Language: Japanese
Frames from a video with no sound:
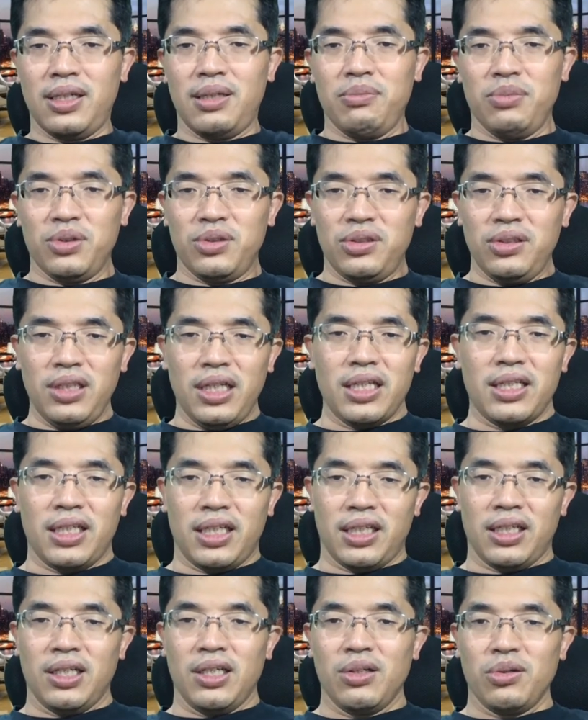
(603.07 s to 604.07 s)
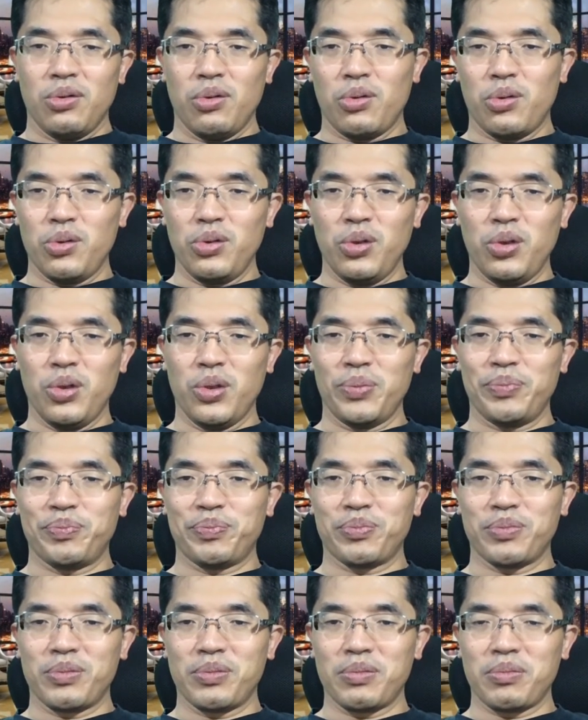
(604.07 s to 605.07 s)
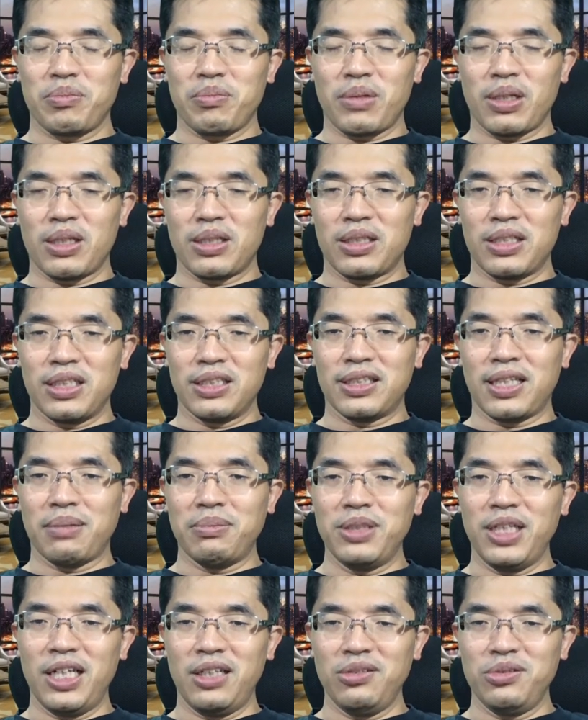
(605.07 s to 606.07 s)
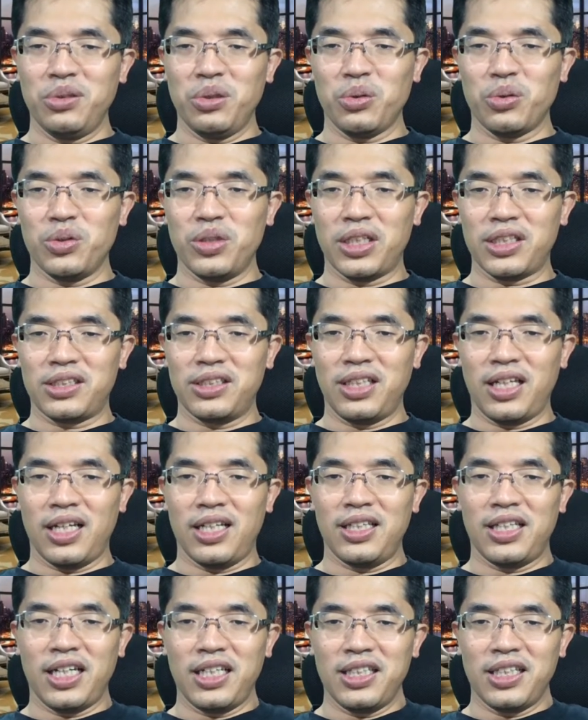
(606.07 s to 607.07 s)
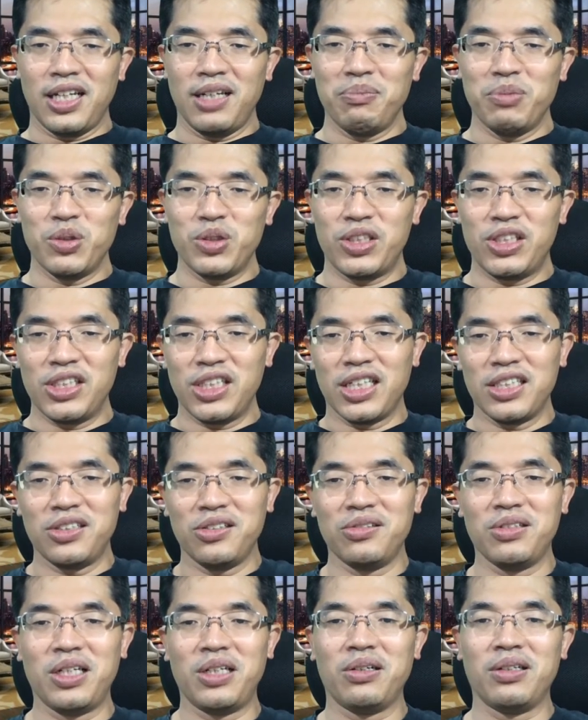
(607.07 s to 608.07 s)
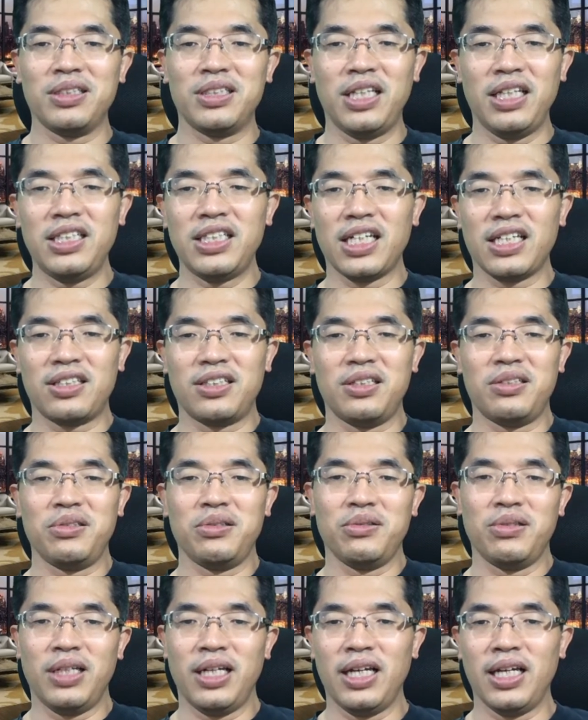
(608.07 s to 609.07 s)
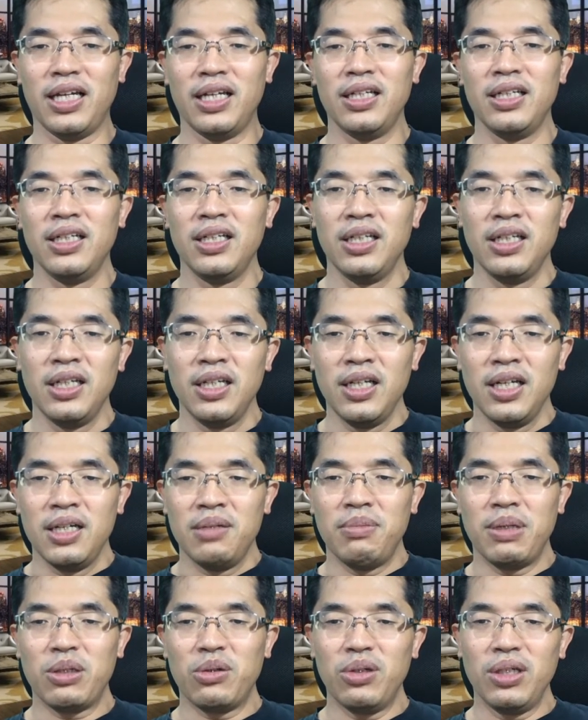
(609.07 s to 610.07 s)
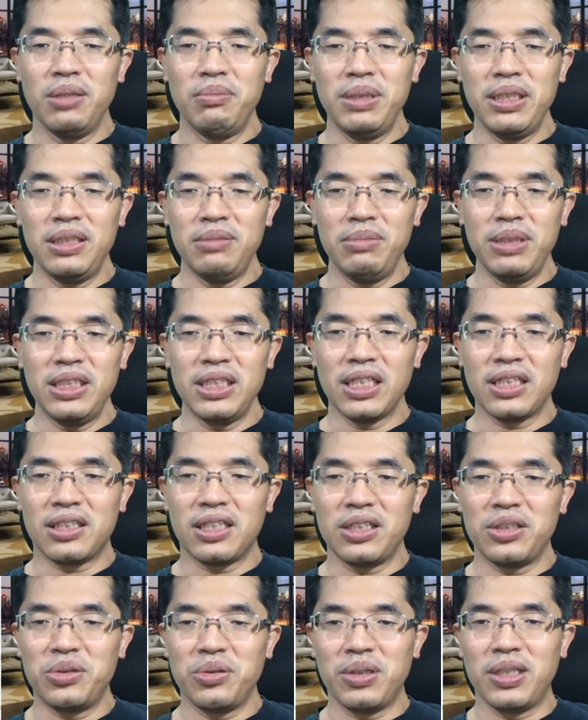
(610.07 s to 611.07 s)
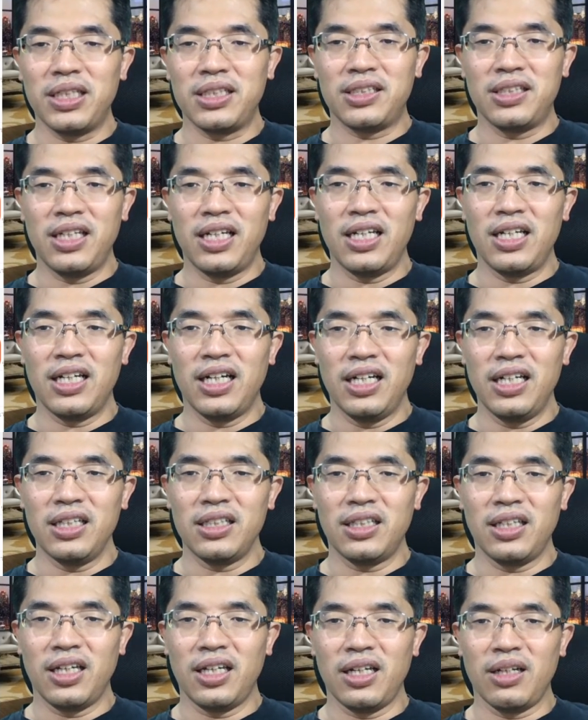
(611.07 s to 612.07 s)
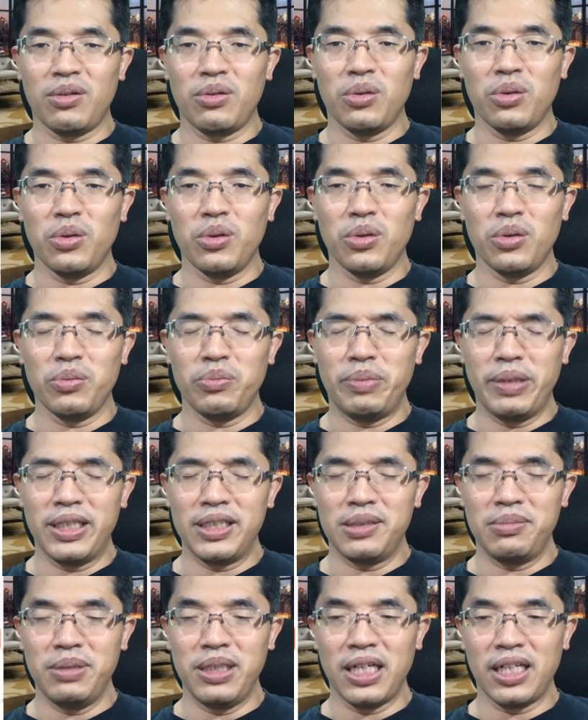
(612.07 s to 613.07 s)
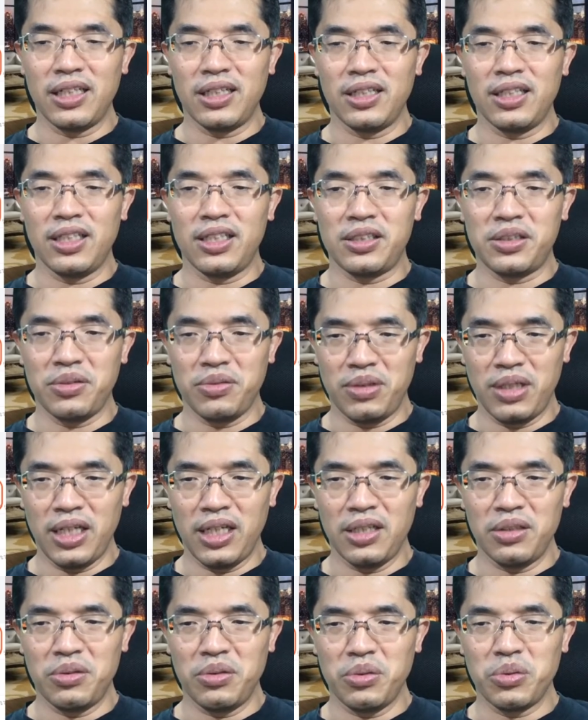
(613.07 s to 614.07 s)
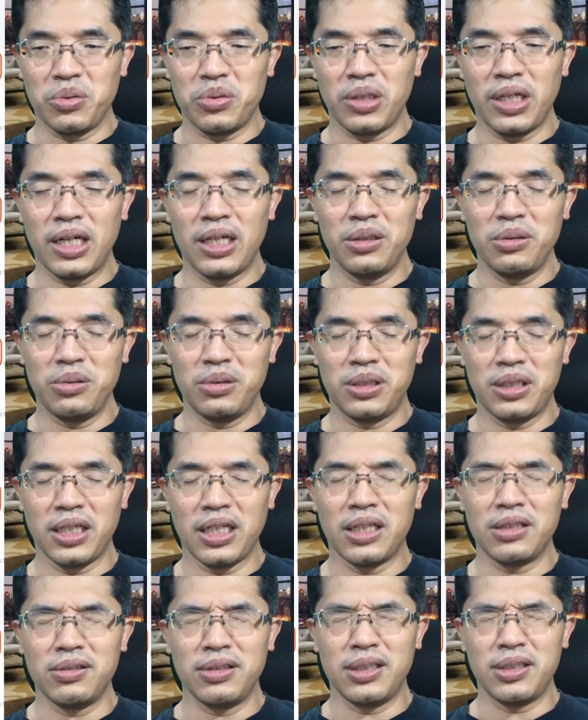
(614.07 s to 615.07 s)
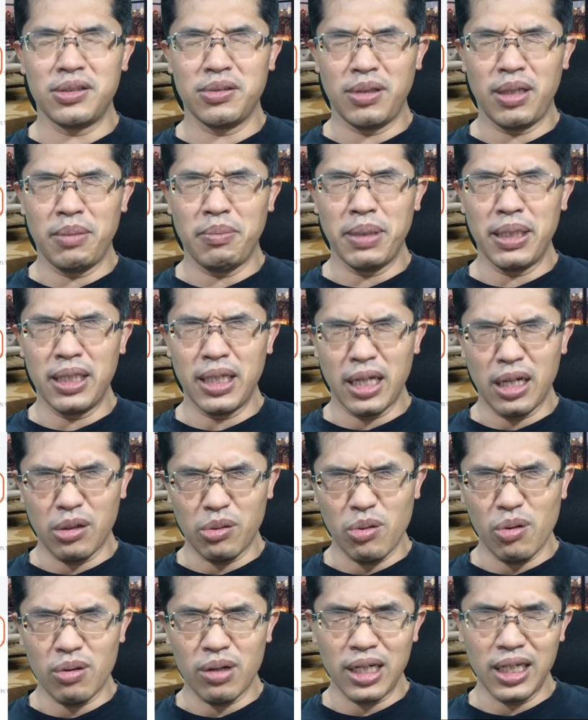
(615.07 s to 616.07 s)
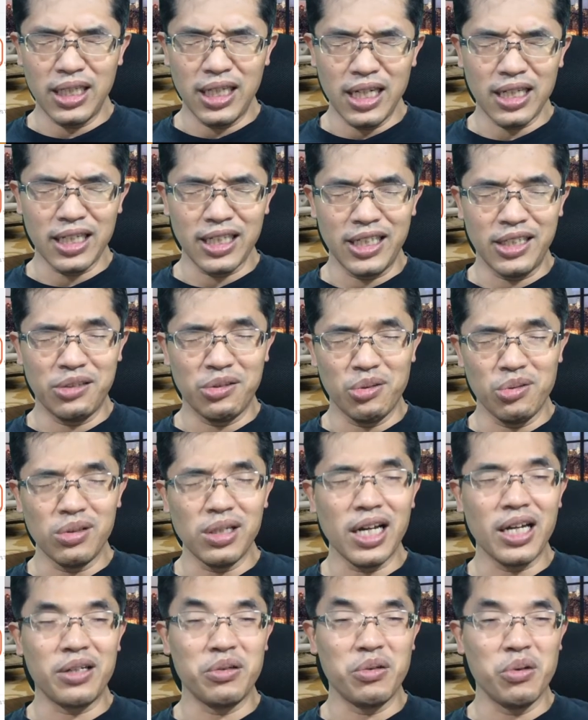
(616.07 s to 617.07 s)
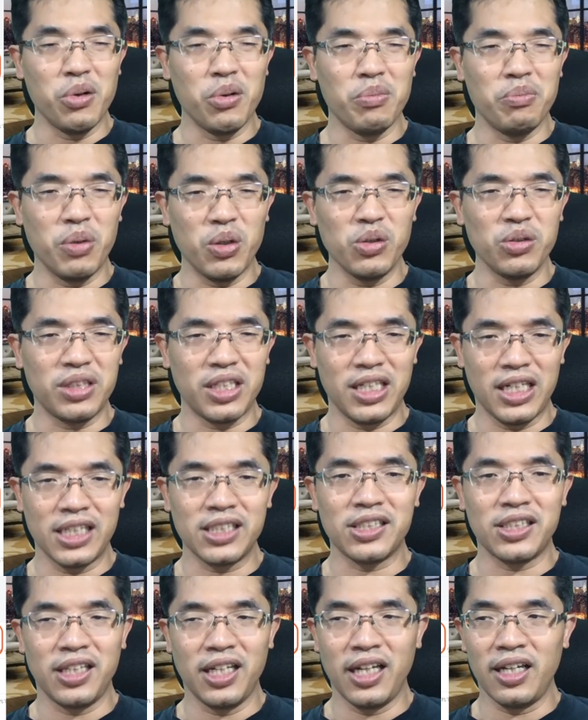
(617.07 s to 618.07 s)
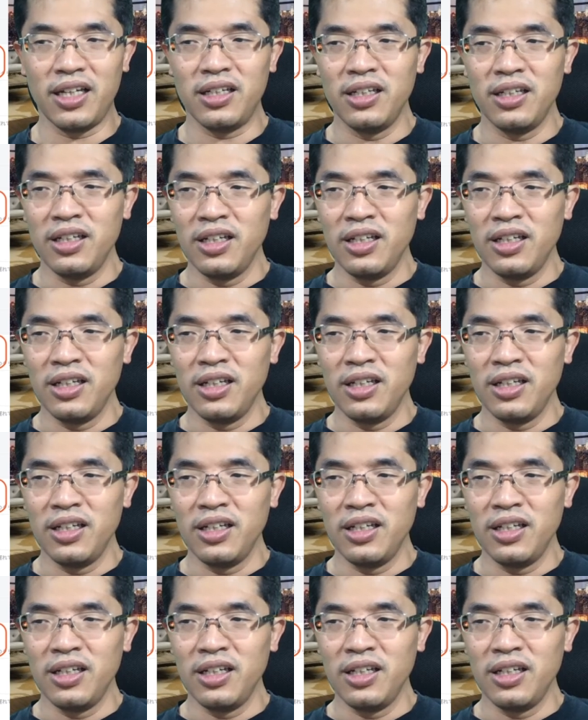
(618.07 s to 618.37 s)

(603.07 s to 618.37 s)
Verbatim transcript: もうすでに、ここのサムネイルのところにですね、大体もう7月の内容が出ちゃってるので、まあ、これ見ちゃった人はですね、あえてこう、ページ見ないですよね、ということで反応率下がるんですよね。まあ、だからここからなんか1個ぐらいをボンって出して、